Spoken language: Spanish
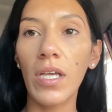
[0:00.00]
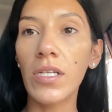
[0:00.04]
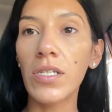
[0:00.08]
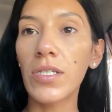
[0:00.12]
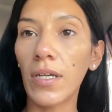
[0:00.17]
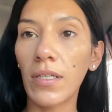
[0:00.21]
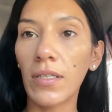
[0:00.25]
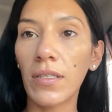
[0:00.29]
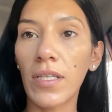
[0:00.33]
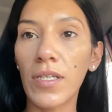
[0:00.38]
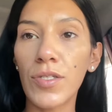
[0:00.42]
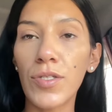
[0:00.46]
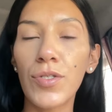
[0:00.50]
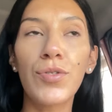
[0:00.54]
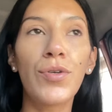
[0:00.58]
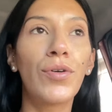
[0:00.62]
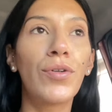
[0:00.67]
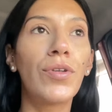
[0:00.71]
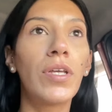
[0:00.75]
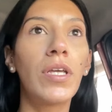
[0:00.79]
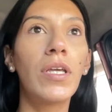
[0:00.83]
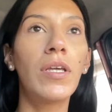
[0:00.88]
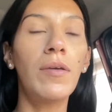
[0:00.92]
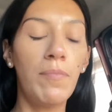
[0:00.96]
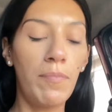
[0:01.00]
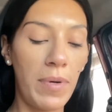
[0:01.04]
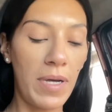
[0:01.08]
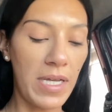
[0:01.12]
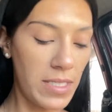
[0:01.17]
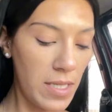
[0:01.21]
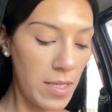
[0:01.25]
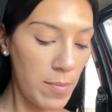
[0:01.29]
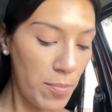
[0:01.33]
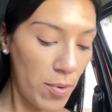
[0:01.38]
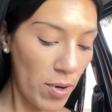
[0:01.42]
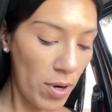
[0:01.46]
ya estacioné,
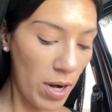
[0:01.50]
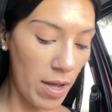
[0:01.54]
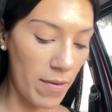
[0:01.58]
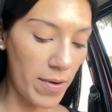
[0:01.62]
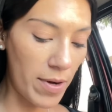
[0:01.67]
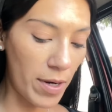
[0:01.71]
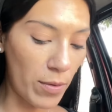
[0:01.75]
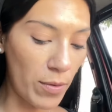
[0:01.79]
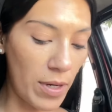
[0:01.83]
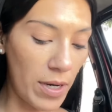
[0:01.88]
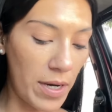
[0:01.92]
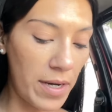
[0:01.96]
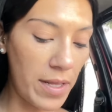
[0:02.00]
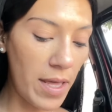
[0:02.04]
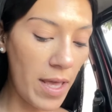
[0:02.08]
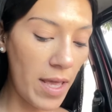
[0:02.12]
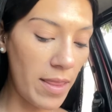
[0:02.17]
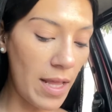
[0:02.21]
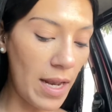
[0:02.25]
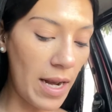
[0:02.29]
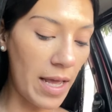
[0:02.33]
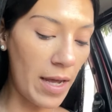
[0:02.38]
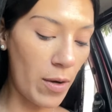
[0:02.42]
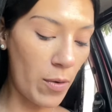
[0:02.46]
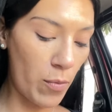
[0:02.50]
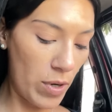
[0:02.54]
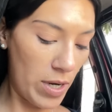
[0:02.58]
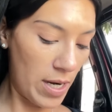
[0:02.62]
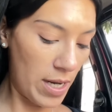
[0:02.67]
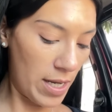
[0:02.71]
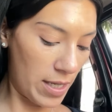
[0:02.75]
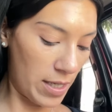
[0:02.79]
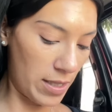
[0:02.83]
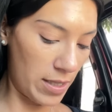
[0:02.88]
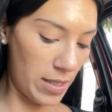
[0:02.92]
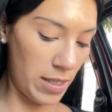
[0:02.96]
pasé por la verdulería y de la
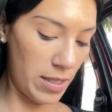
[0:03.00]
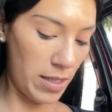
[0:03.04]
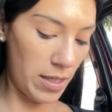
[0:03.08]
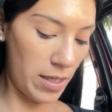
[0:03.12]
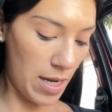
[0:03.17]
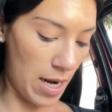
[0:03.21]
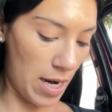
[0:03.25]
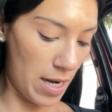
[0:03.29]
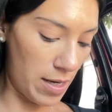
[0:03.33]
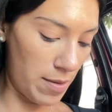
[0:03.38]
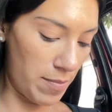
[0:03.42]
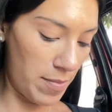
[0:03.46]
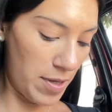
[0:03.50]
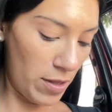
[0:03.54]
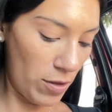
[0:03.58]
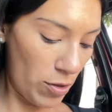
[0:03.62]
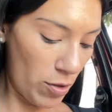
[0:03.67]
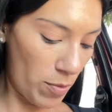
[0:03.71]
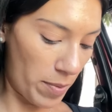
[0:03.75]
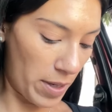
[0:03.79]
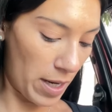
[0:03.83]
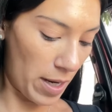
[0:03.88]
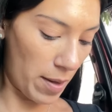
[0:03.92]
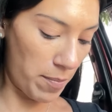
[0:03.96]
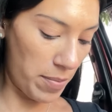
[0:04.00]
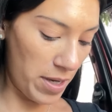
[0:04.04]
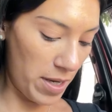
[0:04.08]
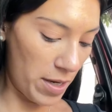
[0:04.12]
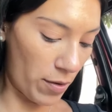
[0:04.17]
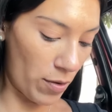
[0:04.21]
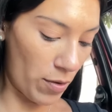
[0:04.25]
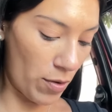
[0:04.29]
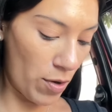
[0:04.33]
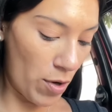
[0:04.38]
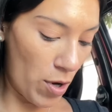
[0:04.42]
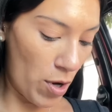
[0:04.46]
escuela que tienen alimento para
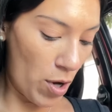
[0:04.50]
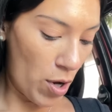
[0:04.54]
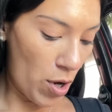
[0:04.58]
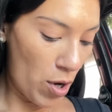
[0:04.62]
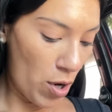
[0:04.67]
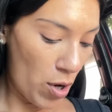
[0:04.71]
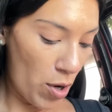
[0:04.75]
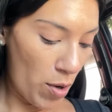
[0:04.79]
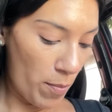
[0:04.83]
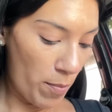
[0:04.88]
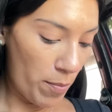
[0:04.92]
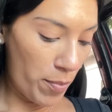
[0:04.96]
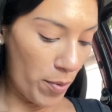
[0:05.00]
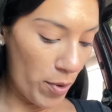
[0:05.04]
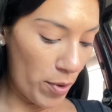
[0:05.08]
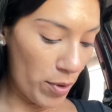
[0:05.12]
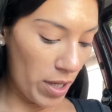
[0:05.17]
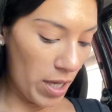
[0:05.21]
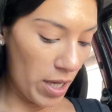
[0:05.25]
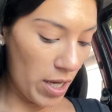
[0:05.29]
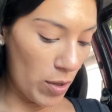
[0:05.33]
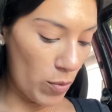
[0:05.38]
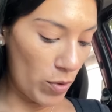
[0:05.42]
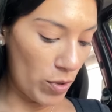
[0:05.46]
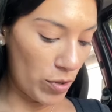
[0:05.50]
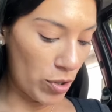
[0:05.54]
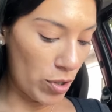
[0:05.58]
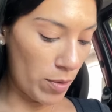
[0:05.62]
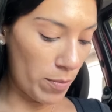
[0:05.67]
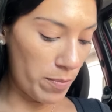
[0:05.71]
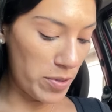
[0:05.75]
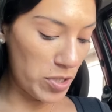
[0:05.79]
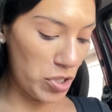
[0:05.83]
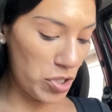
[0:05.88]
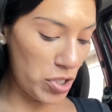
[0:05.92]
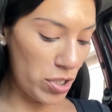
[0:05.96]
perro, porque nuestro
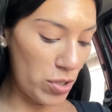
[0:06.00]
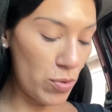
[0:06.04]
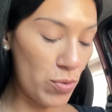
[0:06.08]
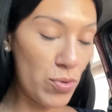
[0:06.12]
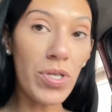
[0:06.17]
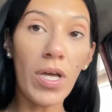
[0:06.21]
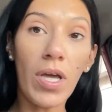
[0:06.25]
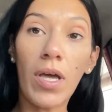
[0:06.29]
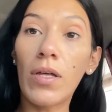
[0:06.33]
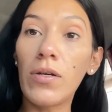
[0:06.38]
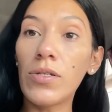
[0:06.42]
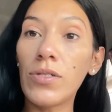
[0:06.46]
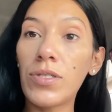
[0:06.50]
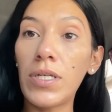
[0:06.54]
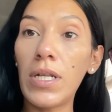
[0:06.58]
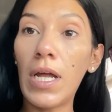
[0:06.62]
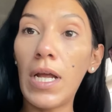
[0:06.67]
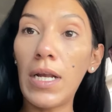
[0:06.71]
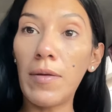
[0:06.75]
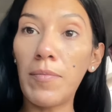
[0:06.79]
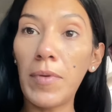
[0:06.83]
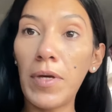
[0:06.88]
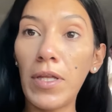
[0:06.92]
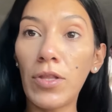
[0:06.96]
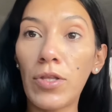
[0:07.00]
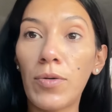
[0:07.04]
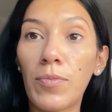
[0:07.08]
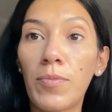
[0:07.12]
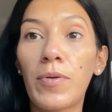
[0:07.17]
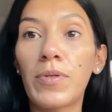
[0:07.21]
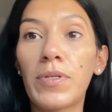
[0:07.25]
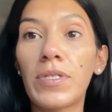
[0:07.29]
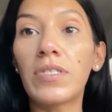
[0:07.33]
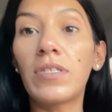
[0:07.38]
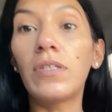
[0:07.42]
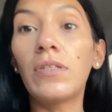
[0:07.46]
pichichu se quedó sin alimento,
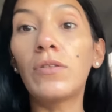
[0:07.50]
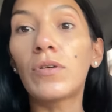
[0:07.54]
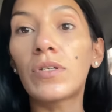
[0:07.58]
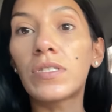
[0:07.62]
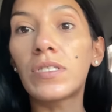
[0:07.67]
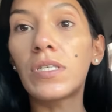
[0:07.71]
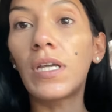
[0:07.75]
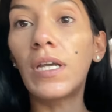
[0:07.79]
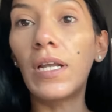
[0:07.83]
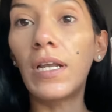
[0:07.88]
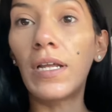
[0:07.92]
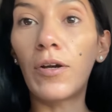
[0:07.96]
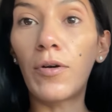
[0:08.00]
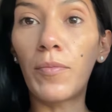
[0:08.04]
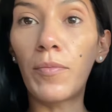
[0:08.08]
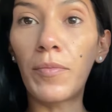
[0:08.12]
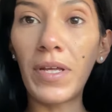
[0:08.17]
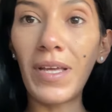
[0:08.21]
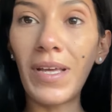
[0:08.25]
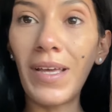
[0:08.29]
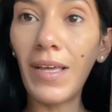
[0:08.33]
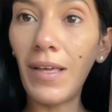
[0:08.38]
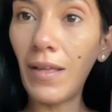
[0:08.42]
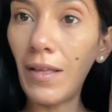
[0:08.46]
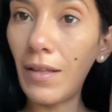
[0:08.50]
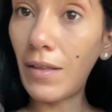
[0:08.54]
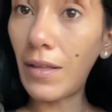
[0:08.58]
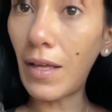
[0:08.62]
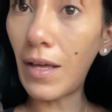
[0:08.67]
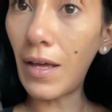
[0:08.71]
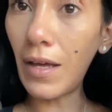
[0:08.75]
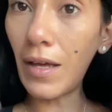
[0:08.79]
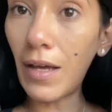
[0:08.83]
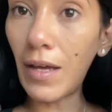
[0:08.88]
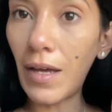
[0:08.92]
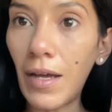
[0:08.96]
pobrecito, así que le compré
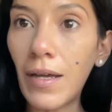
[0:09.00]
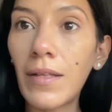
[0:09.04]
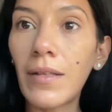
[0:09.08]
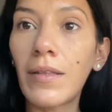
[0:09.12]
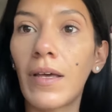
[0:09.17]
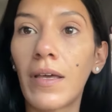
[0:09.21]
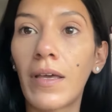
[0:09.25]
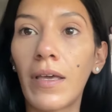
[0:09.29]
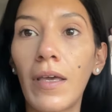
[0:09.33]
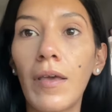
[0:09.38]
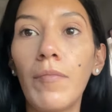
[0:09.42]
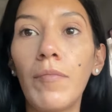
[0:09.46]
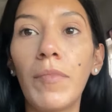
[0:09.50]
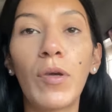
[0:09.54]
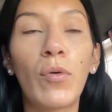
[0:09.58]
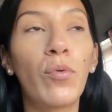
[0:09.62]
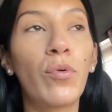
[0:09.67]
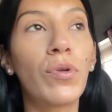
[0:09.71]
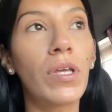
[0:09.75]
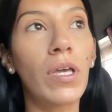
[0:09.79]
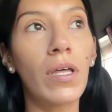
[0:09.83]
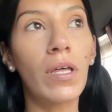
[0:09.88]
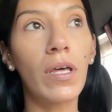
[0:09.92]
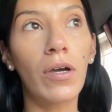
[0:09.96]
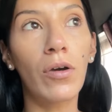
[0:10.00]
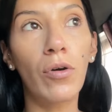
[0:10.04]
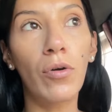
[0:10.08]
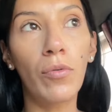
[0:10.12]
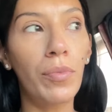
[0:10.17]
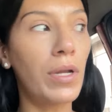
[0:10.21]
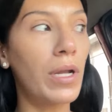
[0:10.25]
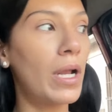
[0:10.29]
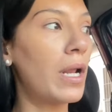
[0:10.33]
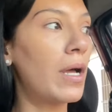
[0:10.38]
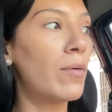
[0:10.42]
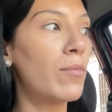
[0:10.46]
esta hasta que mi cuñada
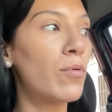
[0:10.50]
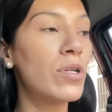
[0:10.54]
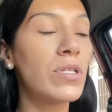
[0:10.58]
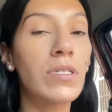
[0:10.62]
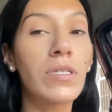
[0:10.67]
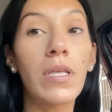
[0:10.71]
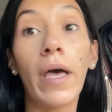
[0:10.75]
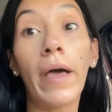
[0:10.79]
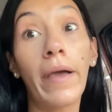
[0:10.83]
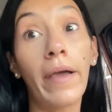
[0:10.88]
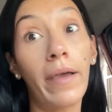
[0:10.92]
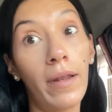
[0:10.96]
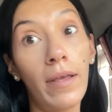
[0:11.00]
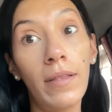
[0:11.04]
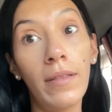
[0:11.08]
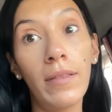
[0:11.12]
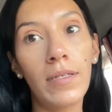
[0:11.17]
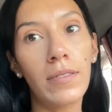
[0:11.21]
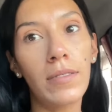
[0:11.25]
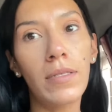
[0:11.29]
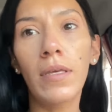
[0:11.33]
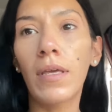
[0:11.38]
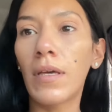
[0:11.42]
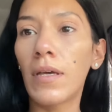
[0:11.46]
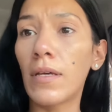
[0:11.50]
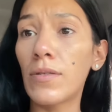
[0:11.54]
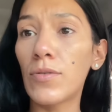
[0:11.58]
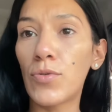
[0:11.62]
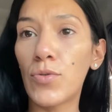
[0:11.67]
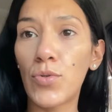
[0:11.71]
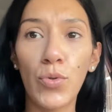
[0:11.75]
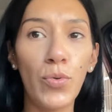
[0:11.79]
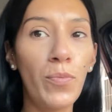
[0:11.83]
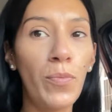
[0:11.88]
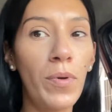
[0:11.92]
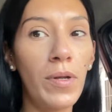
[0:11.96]
compre la bolsa grande, así que
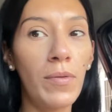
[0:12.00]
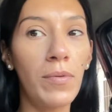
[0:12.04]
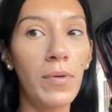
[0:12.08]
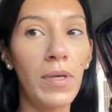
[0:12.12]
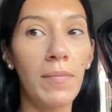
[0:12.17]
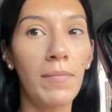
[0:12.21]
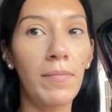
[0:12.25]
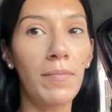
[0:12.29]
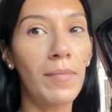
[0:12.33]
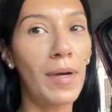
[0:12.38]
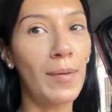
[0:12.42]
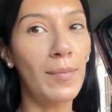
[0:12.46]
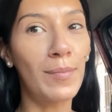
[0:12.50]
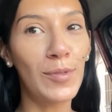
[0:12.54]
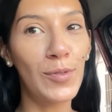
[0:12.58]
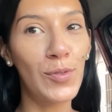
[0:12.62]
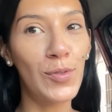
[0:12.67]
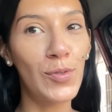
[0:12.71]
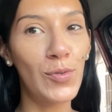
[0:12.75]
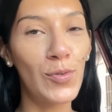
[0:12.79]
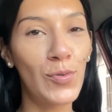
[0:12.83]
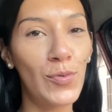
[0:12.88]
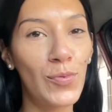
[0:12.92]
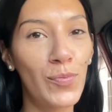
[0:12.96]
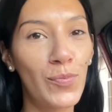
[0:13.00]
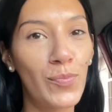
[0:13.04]
súper bien, vamos.